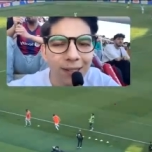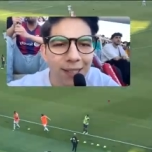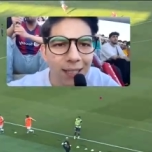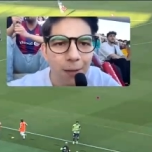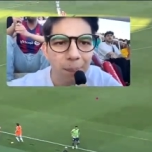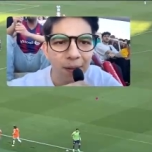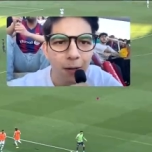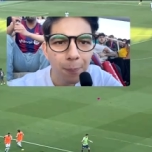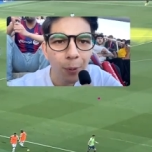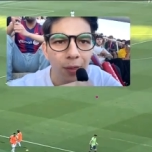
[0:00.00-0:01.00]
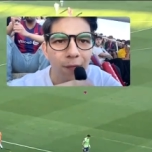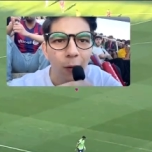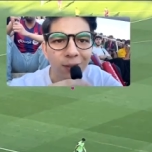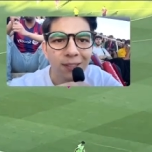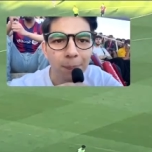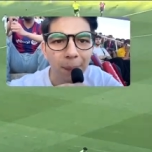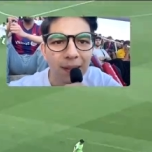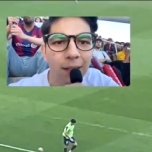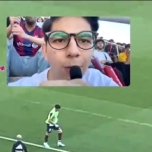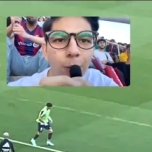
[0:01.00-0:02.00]
tiene que perder por default este
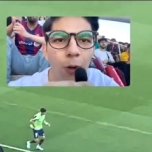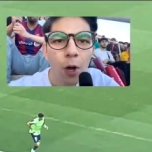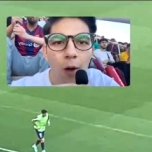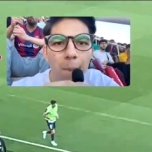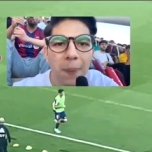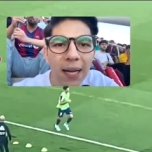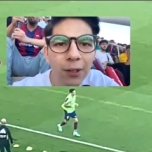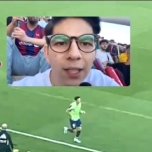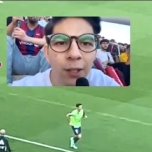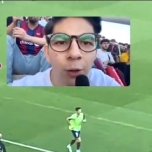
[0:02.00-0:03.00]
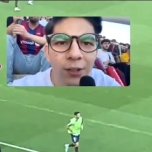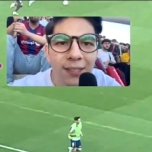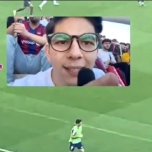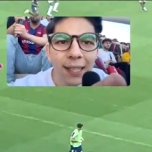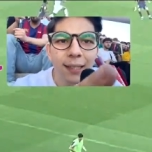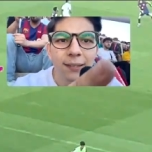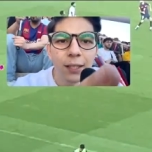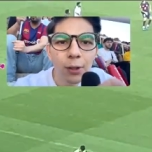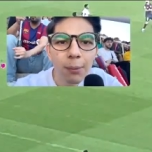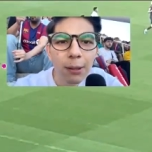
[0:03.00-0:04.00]
partido. Vean en dónde está
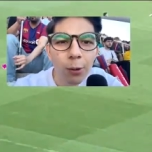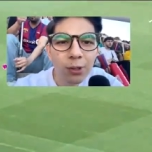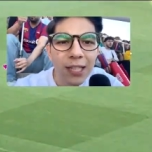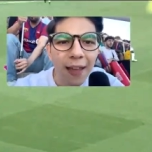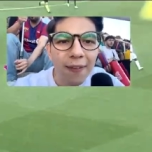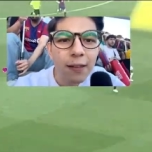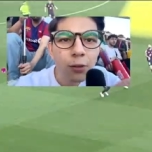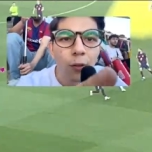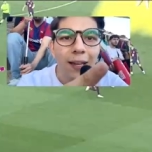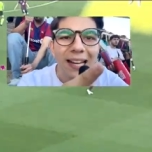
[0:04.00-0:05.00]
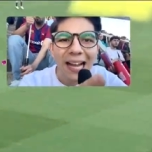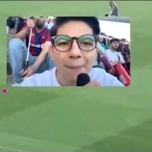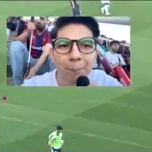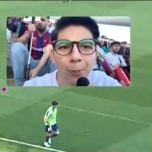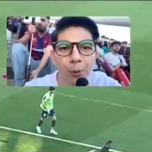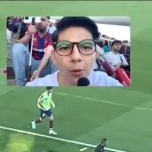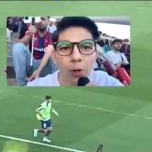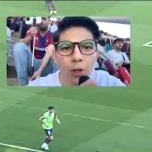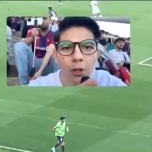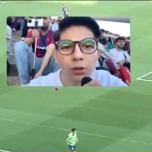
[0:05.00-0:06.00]
calentando Lewandowski, adentro del campo.
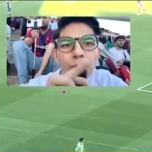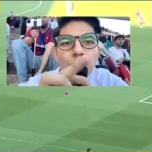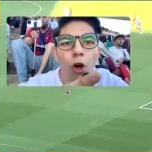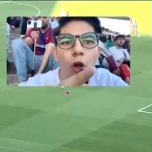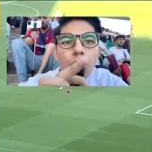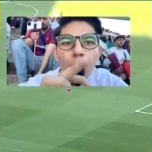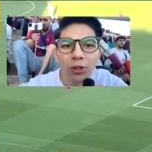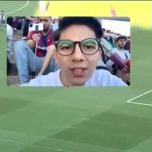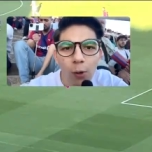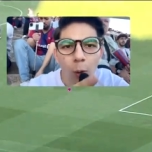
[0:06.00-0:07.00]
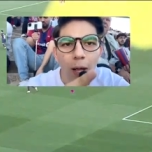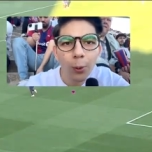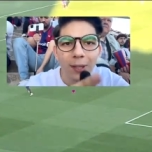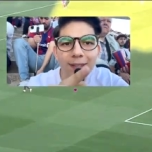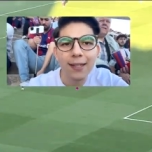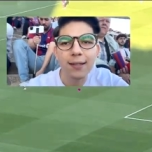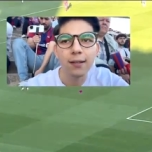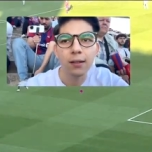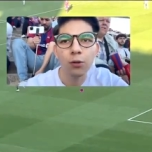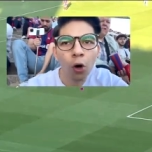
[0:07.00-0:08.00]
Son 12 jugadores ahí,
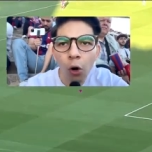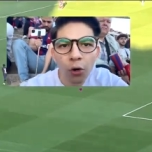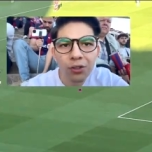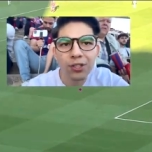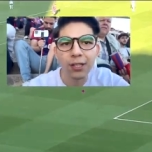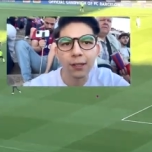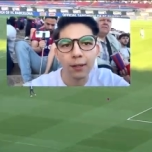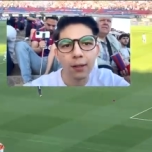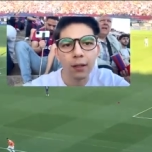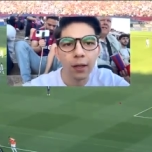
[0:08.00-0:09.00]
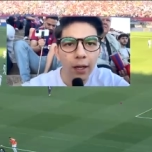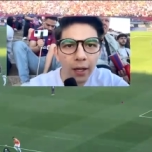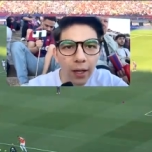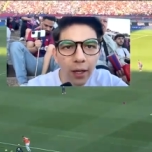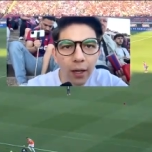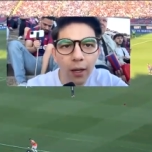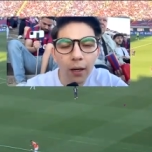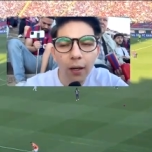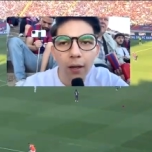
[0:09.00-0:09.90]
no 11. Eh.